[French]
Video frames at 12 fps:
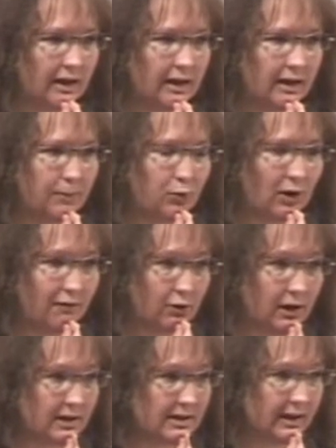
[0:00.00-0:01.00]
Et pour
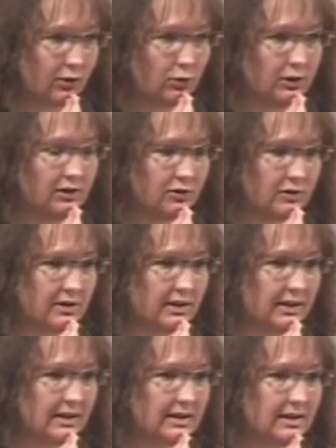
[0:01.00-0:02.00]
avoir accès à la connaissance, il
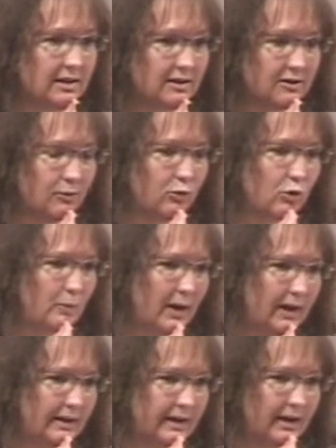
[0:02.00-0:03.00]
existe un certain nombre de
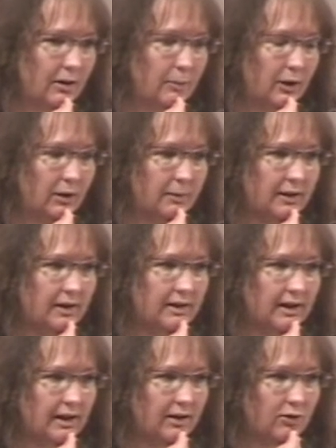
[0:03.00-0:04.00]
barrières, parmi
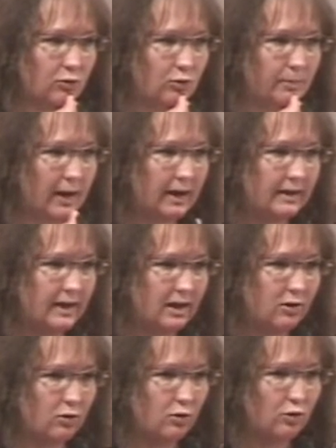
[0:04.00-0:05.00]
lesquelles une
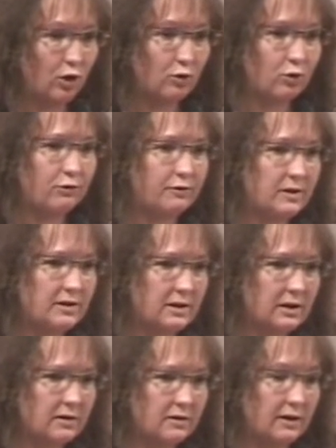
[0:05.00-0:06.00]
barrière d'ordre
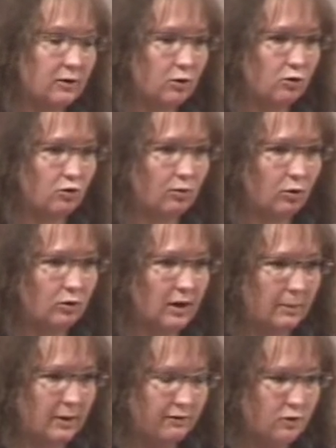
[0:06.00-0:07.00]
physique, c'est-à-dire que tout le monde
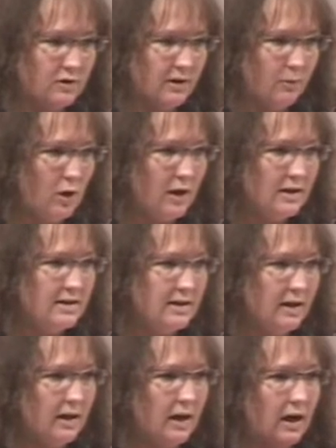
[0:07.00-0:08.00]
n'a pas forcément
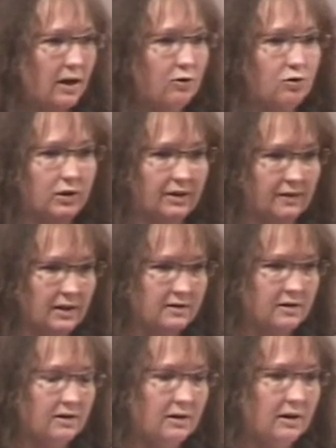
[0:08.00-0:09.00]
accès à une
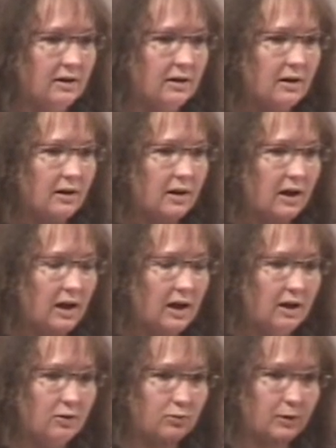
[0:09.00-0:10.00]
université,
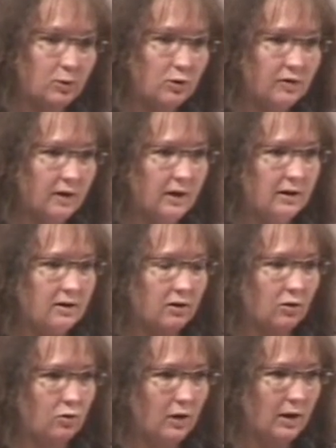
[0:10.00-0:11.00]
à une bibliothèque
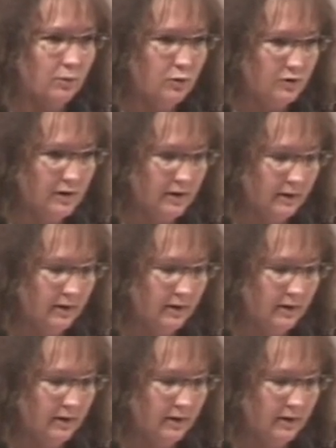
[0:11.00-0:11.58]
ou à un musée.